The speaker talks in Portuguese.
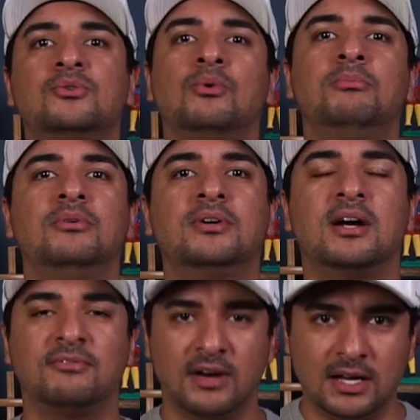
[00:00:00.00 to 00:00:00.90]
Sou Bruno
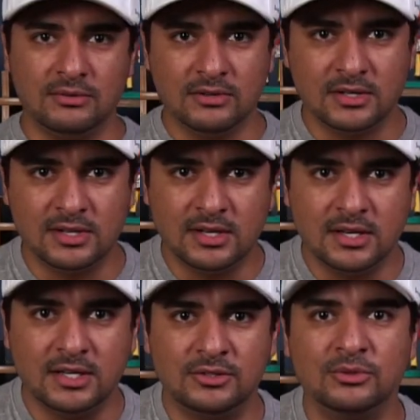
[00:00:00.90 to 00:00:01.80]
Carvalho,
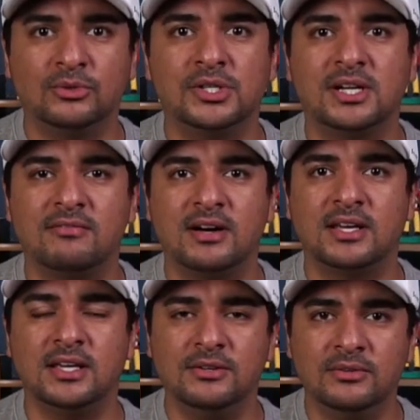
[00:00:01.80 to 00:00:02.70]
instrutor de
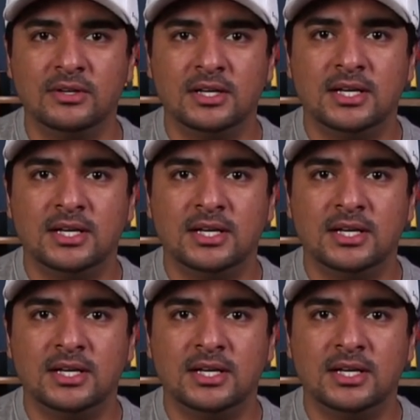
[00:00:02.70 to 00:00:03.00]
cavaquinho.